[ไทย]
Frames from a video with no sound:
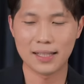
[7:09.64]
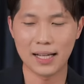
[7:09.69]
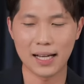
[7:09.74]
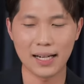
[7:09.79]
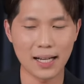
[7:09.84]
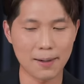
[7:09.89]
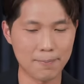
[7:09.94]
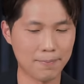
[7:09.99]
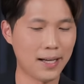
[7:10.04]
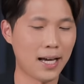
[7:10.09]

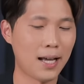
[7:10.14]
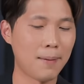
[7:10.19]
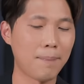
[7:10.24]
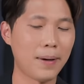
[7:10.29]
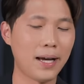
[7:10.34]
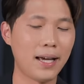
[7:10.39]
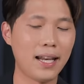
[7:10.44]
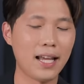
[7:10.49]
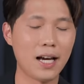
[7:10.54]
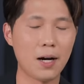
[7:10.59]
ถ้าทำงาน
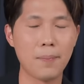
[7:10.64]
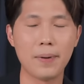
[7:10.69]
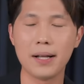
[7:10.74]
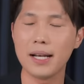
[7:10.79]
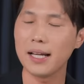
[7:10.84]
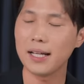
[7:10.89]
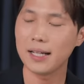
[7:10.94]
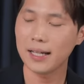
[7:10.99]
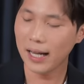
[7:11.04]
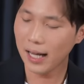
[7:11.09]
ไปแล้วไม่
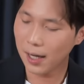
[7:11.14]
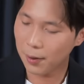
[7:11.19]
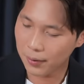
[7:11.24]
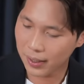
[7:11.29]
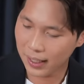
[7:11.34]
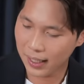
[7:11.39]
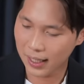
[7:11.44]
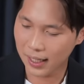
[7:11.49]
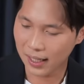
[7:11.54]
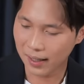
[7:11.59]
ได้ก้าว
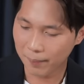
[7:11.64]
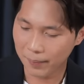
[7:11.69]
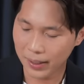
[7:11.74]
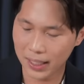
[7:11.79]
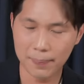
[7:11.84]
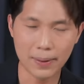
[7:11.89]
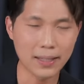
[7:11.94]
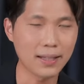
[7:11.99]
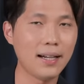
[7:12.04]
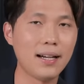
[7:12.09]
หน้าไม่
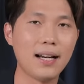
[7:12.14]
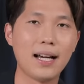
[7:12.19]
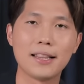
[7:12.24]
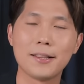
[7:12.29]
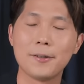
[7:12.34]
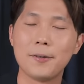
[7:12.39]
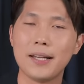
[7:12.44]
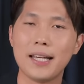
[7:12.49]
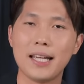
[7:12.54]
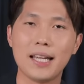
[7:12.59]
ได้พัฒนา
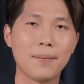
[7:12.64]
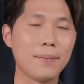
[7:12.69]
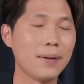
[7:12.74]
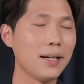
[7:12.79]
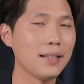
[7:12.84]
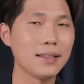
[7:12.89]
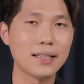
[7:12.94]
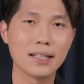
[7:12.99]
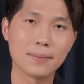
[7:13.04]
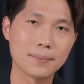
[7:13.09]
ตัวเอง
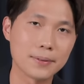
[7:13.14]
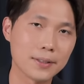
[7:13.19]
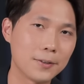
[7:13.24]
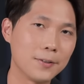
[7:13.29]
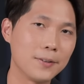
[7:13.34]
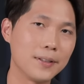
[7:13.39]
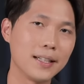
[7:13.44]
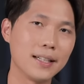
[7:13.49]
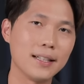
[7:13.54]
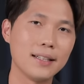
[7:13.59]
ไม่ได้เติบโต
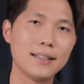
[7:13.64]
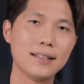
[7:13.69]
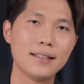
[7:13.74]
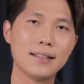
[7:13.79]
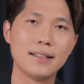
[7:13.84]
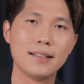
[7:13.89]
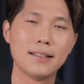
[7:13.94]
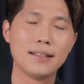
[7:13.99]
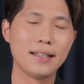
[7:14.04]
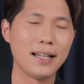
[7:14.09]
เนี่ย
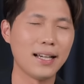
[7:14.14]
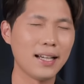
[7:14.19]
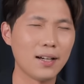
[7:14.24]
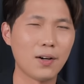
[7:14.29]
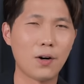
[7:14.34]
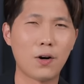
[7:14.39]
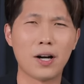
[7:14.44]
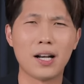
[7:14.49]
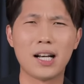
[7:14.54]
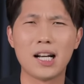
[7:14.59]
แน่
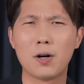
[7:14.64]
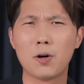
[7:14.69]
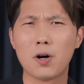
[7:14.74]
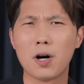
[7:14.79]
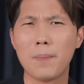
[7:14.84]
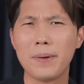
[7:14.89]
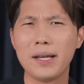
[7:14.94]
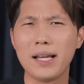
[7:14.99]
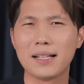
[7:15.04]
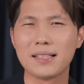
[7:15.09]
นอนเรา
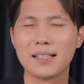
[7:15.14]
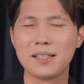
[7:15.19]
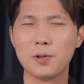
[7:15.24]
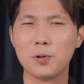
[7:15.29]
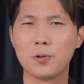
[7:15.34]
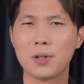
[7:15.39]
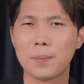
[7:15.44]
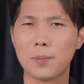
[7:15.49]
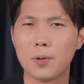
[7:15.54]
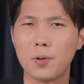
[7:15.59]
ก็ไม่อยากจะอ
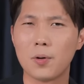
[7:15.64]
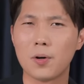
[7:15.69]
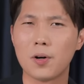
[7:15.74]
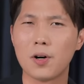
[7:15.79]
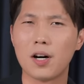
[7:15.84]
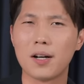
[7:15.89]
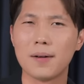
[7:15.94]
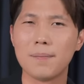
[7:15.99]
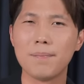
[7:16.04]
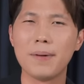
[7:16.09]
ยู่กับองค์
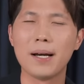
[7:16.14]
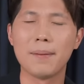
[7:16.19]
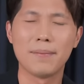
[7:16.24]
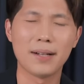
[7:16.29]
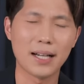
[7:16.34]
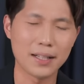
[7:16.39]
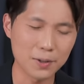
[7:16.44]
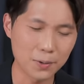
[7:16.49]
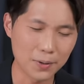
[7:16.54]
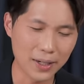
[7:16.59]
กรแบบ
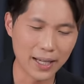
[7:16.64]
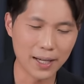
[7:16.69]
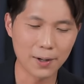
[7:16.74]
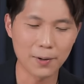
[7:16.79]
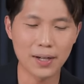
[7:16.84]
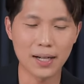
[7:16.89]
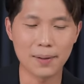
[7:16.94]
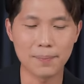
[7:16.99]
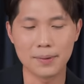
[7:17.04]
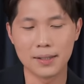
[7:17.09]
นั้นอยู่แล้
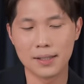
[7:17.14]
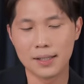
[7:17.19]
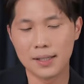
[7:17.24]
วครับ